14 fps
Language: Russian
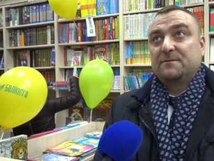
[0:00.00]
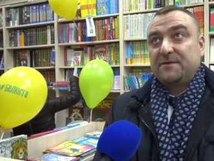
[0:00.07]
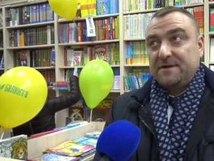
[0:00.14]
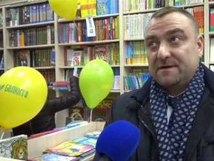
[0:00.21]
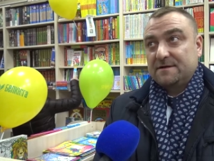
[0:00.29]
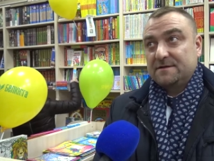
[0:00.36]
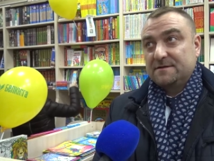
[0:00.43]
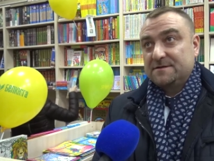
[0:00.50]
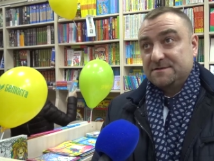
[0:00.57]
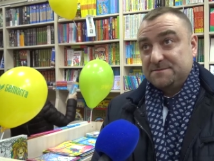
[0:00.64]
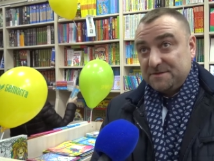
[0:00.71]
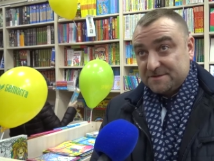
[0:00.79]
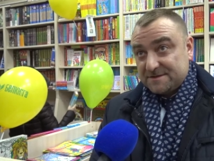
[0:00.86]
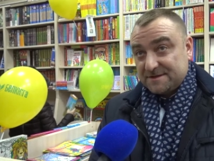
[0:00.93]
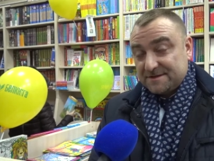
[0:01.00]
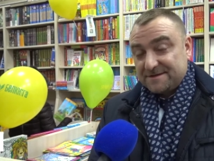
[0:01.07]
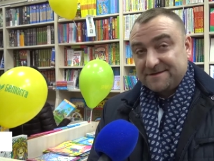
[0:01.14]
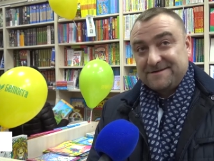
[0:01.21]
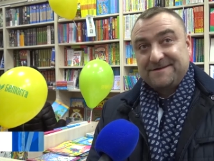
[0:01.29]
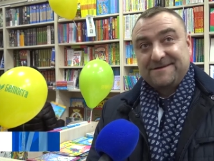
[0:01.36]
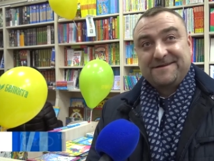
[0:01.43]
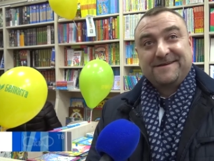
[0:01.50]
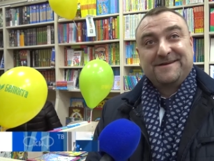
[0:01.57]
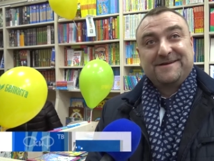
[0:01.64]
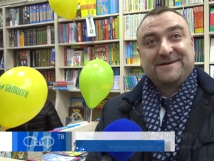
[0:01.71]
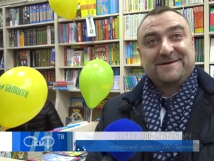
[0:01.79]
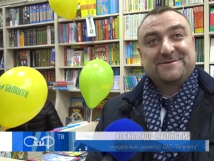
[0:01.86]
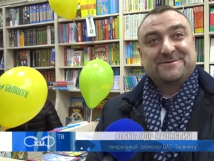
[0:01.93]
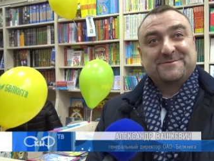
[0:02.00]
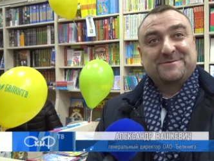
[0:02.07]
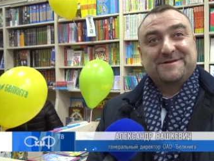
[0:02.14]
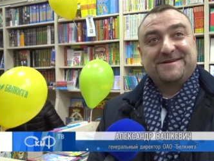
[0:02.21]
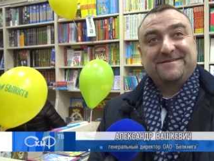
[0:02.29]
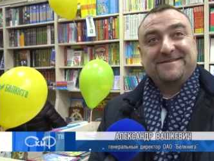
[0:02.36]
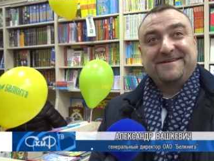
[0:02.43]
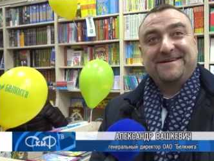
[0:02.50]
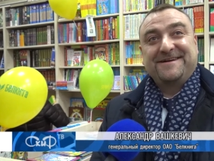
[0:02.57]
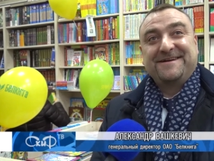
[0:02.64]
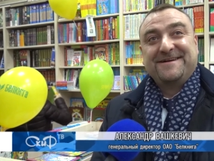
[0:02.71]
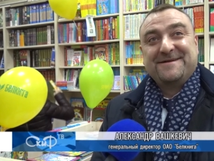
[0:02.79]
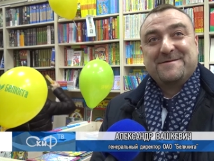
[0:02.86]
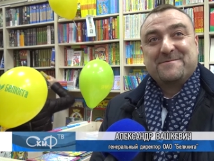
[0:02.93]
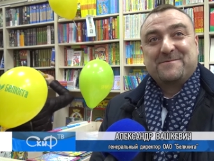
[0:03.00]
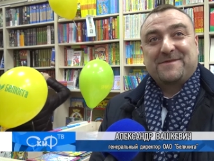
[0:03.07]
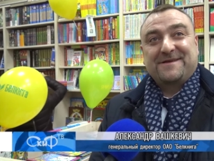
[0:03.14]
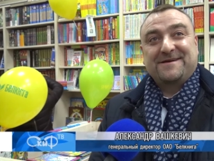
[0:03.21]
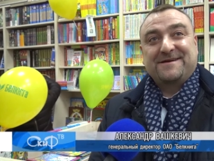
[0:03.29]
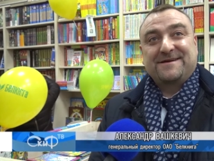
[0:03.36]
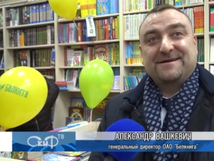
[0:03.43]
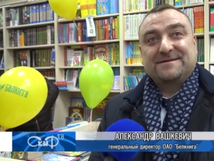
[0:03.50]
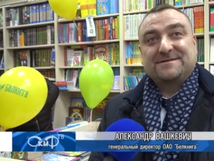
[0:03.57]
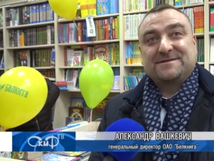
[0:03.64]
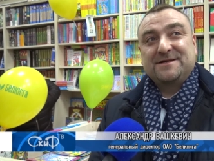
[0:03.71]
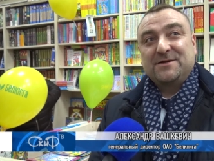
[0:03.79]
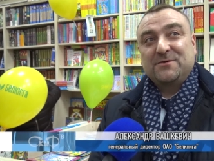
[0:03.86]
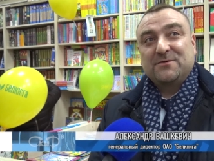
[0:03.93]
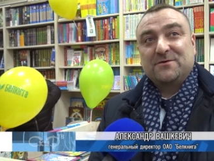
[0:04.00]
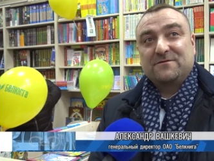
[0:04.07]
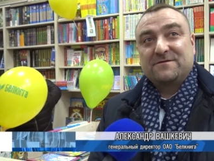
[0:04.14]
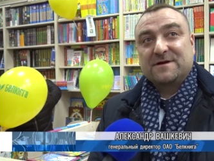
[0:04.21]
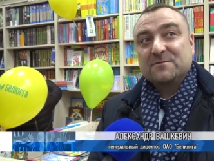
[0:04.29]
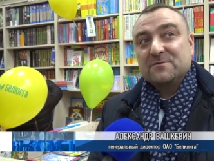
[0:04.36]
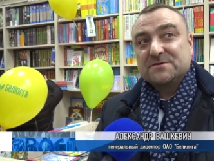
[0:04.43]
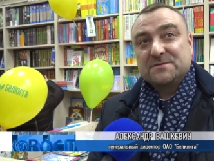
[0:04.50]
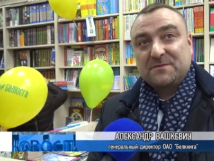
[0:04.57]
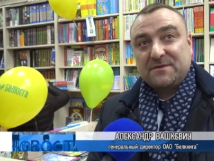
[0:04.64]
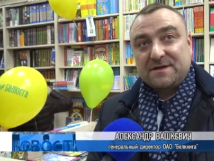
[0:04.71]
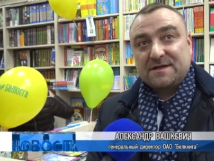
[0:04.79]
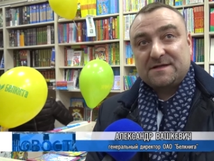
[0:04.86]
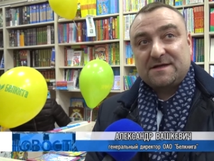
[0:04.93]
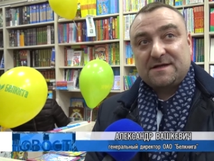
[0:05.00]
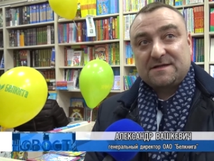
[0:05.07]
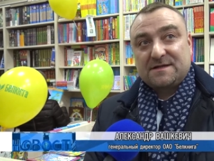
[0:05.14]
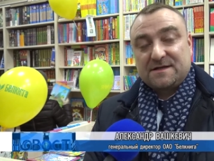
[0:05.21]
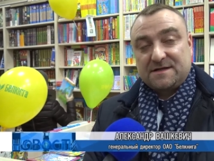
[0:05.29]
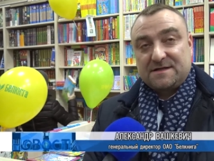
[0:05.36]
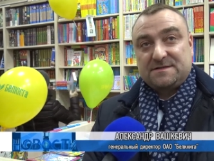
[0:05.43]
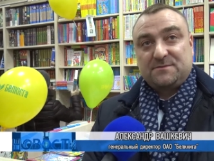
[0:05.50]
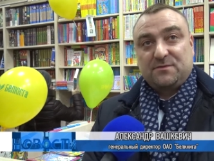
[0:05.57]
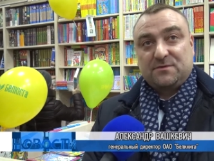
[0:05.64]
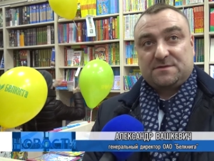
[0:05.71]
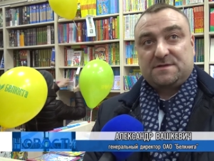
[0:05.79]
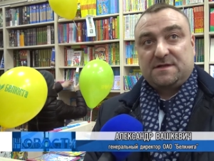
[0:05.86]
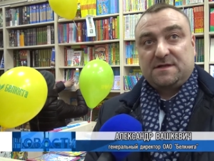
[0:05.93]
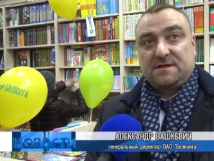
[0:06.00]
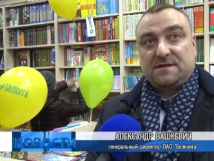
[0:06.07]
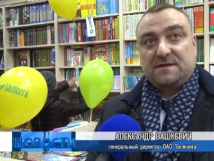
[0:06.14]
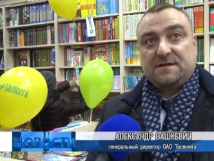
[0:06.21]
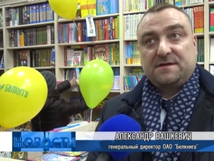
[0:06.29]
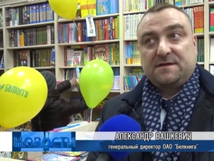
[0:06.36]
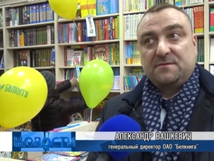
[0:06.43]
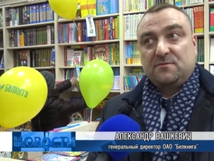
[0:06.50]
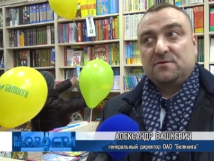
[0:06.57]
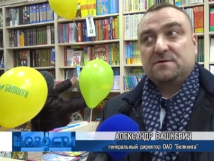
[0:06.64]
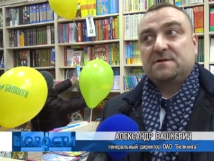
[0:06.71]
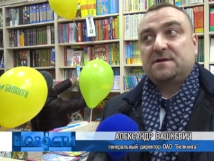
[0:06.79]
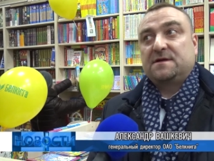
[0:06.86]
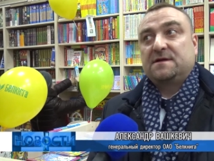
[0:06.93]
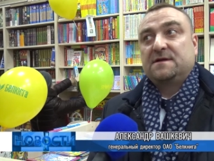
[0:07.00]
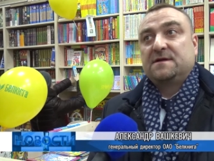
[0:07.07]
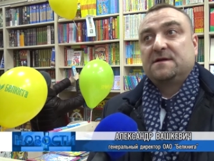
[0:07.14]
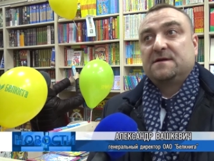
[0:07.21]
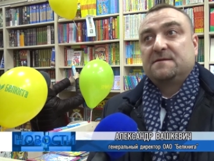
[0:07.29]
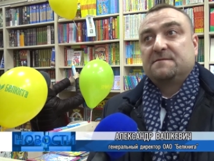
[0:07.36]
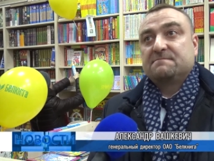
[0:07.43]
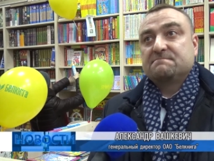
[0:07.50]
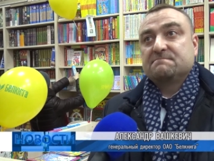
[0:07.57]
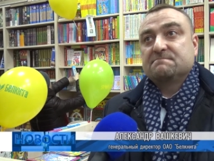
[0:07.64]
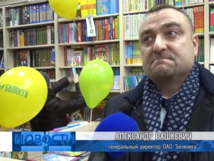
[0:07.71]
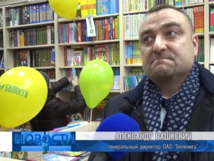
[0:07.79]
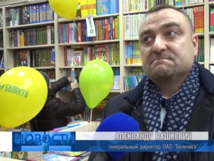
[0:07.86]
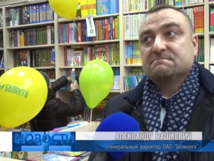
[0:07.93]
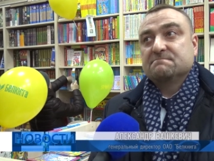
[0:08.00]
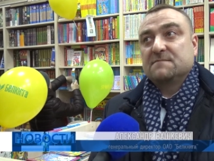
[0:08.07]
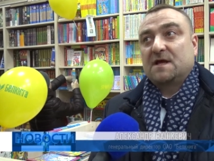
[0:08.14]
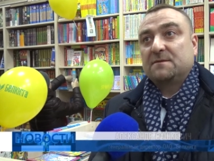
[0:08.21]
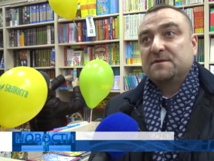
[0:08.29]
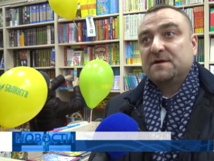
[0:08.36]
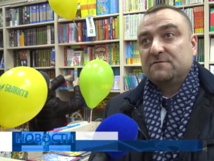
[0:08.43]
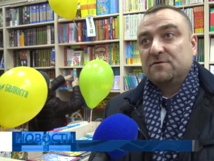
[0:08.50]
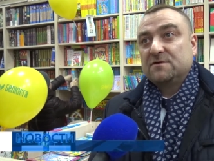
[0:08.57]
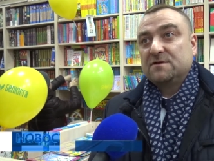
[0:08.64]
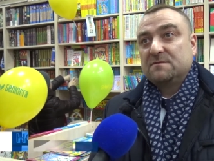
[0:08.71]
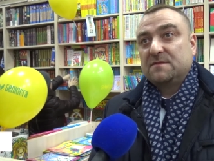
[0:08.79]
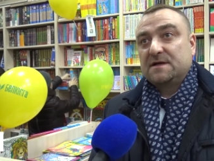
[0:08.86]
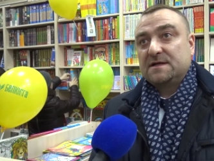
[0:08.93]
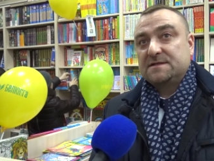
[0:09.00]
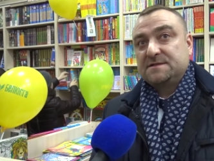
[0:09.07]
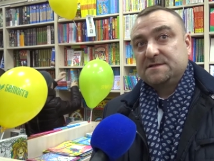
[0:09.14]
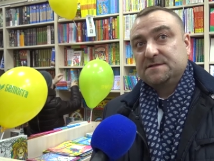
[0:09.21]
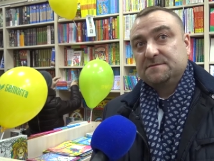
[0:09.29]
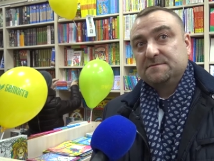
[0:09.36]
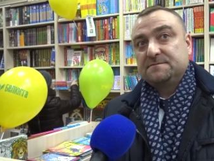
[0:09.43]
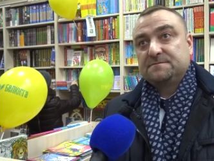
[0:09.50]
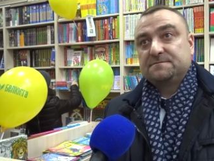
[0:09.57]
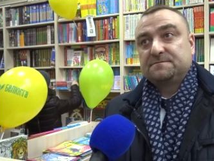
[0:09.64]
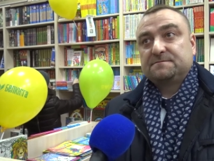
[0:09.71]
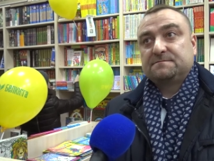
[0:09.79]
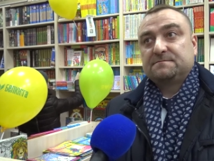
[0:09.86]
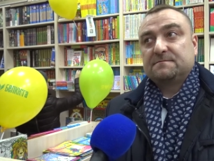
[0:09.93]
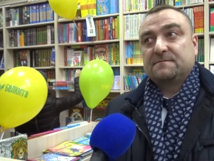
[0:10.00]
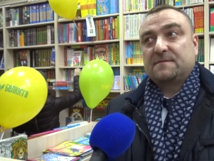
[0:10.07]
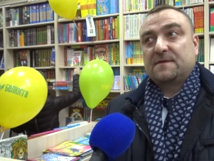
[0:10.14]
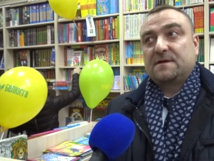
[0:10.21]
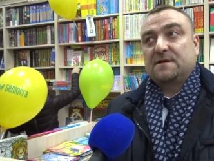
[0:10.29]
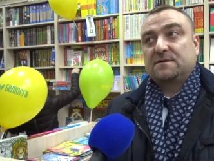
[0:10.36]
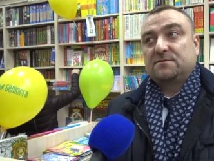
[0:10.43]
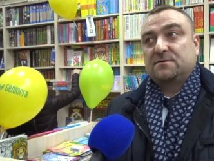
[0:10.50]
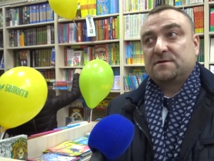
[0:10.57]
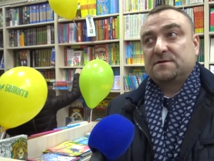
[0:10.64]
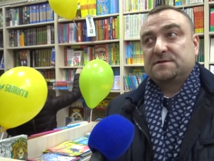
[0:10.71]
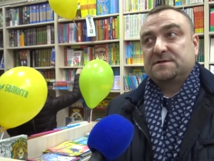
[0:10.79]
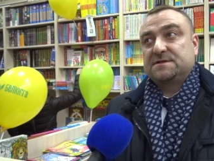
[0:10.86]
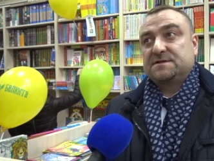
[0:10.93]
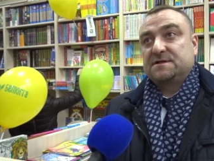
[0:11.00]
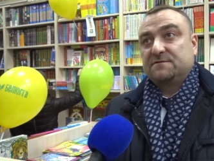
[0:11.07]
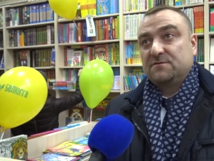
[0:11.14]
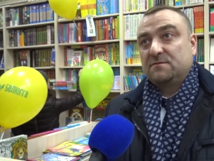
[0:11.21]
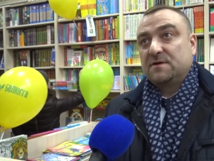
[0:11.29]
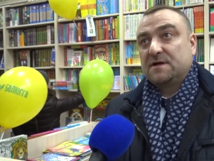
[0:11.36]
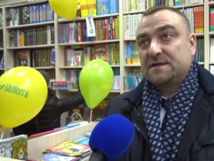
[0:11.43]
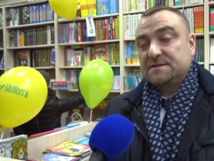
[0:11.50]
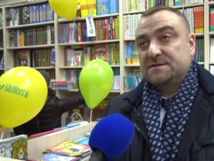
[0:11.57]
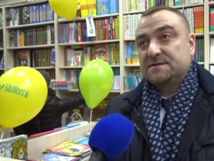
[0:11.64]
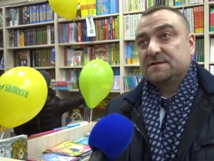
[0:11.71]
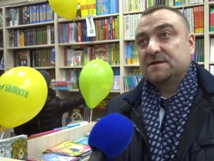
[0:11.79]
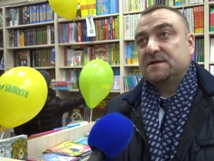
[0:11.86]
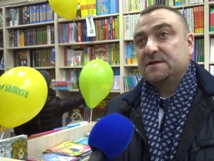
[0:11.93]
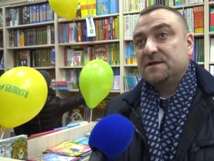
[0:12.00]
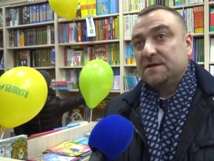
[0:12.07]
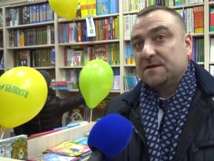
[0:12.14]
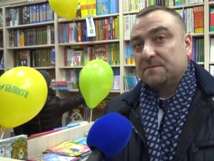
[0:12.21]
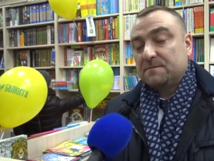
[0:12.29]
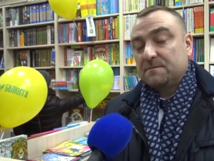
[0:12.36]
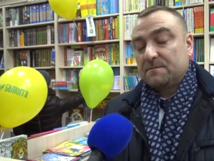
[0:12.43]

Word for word: Приехал из Минска, собственно говоря, Э, с целью в рабочем порядке открыть после ремонта обновленный магазин, который здесь давно, магазин книги.